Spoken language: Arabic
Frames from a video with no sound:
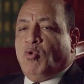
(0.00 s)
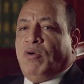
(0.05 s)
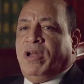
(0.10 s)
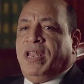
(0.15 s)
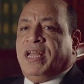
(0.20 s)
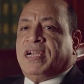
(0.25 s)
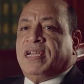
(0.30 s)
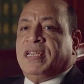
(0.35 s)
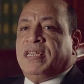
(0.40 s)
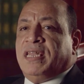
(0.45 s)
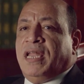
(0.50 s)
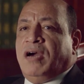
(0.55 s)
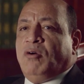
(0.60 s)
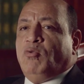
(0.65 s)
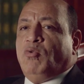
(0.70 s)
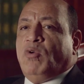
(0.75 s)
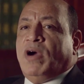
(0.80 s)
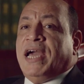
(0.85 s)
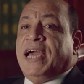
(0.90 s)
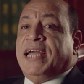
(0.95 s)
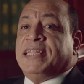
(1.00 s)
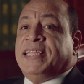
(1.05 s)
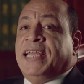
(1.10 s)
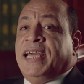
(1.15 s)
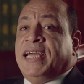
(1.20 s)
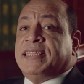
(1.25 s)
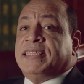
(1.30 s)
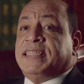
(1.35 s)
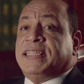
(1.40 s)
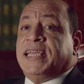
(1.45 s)
ولكنه
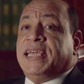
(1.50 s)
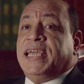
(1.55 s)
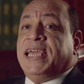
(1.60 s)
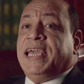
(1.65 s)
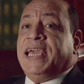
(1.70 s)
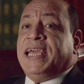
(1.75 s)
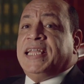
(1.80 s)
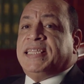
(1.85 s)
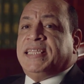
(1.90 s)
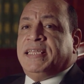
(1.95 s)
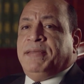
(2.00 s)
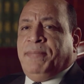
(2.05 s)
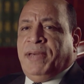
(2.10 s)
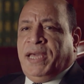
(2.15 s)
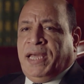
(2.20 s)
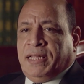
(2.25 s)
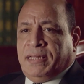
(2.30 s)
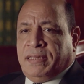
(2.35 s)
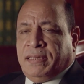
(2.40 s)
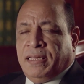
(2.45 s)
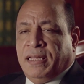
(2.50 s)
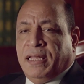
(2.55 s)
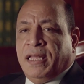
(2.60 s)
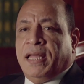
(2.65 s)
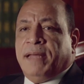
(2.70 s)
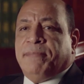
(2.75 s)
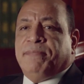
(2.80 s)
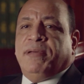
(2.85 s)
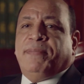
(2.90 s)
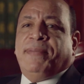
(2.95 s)
أداة ائتمان
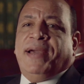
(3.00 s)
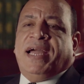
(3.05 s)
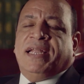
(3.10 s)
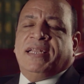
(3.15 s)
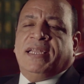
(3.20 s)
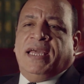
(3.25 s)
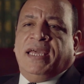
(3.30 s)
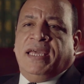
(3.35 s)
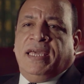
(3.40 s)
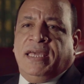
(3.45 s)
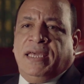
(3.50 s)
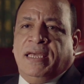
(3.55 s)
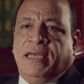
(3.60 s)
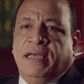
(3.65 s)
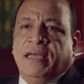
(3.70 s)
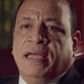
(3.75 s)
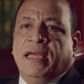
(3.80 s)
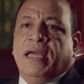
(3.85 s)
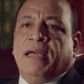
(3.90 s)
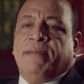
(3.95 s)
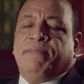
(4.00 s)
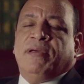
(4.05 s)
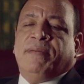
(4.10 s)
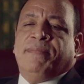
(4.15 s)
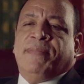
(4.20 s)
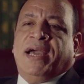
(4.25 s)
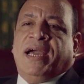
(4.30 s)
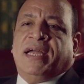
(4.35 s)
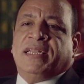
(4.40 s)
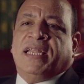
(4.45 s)
بمعنى ايه
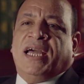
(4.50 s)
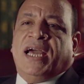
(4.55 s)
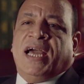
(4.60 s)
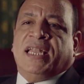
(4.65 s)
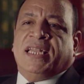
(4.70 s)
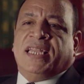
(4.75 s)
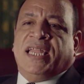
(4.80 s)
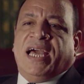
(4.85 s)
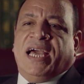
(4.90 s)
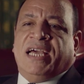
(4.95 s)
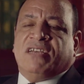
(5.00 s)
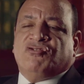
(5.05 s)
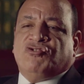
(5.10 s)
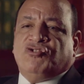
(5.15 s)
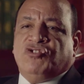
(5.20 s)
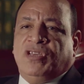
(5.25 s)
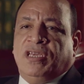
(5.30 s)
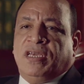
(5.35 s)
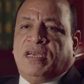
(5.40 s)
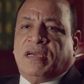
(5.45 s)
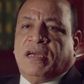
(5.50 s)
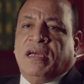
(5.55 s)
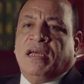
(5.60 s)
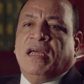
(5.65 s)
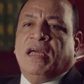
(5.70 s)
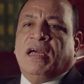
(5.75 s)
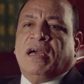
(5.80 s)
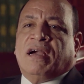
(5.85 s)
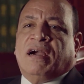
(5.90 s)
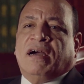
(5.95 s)
بمعنى ان الشيك
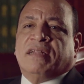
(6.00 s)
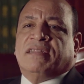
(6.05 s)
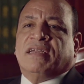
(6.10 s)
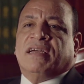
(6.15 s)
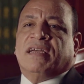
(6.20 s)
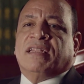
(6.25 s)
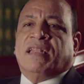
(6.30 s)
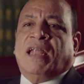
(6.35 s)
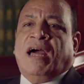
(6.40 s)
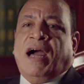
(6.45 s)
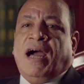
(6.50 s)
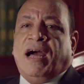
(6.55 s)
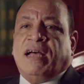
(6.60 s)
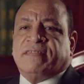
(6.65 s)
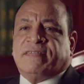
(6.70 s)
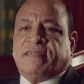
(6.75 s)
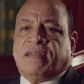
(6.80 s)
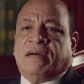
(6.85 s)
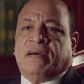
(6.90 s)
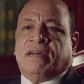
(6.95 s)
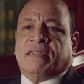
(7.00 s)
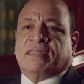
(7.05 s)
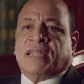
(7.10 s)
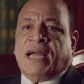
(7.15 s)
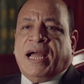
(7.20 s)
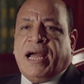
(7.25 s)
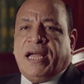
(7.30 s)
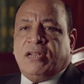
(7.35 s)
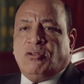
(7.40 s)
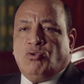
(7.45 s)
قد انحصرت
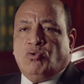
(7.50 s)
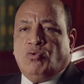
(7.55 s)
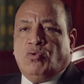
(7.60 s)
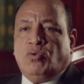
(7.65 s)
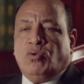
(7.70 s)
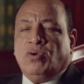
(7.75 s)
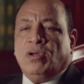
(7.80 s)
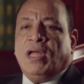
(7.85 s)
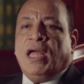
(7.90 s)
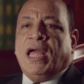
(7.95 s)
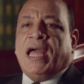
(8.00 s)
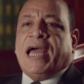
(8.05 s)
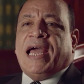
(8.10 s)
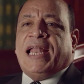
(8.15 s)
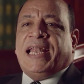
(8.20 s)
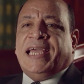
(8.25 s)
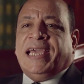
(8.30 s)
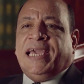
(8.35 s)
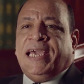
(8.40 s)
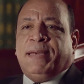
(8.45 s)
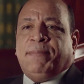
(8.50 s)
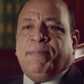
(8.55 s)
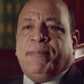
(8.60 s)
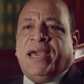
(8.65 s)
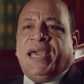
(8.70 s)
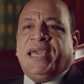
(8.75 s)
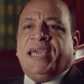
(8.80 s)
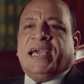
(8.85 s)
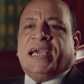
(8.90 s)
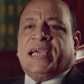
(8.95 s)
عنه
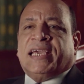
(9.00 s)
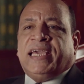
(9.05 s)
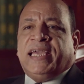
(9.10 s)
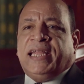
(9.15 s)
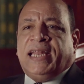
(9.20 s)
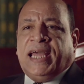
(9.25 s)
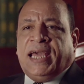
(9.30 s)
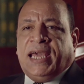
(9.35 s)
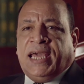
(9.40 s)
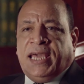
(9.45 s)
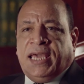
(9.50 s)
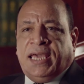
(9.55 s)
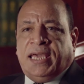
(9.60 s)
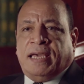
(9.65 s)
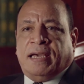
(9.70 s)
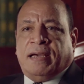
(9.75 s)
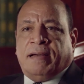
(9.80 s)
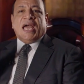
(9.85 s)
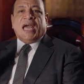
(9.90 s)
الحمايه الجنائيه